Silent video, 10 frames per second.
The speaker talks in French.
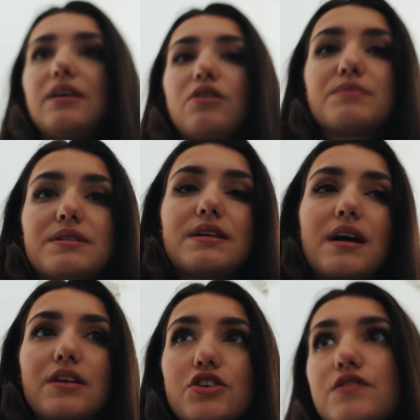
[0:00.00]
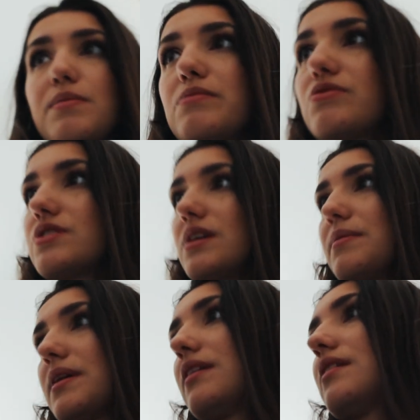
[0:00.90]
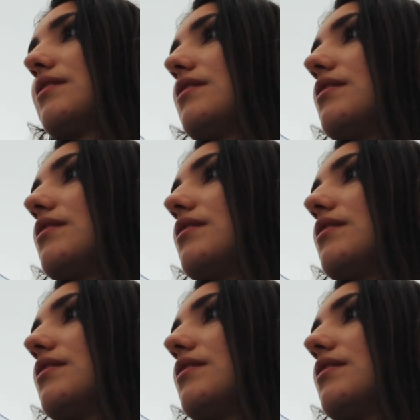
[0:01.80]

Et comme ça, je vais pas manger après